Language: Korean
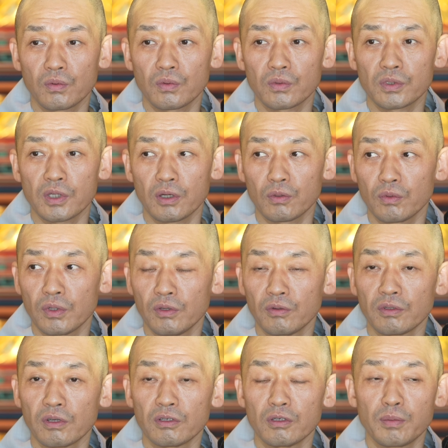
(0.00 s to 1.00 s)
사고의
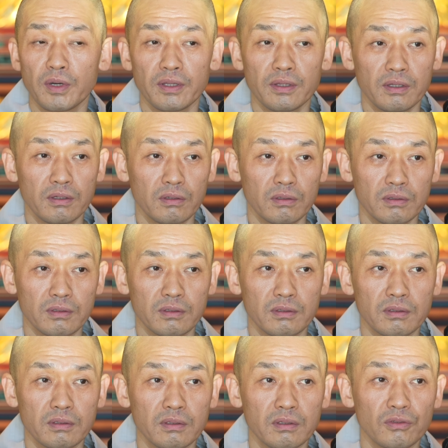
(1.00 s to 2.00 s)
영향을 받는
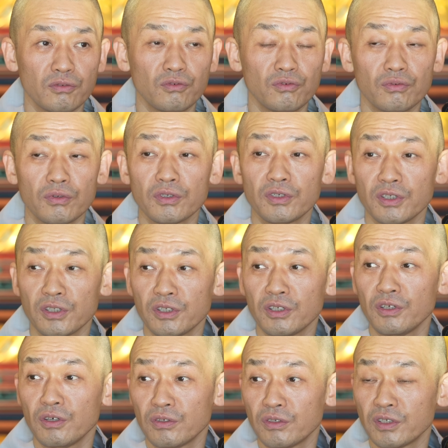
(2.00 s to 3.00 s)
것은 추워지는
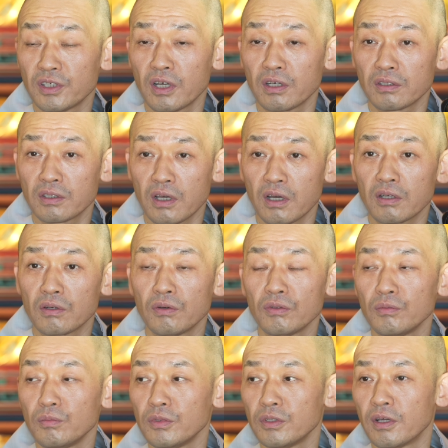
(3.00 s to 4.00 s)
현상,
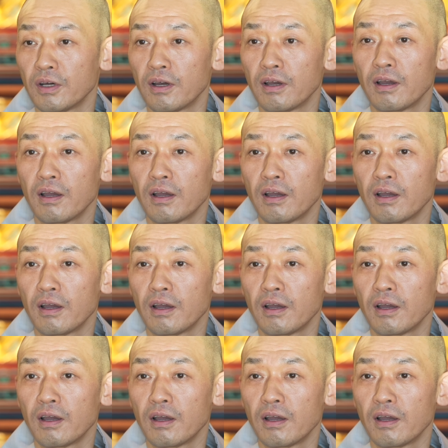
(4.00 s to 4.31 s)
사건입니다.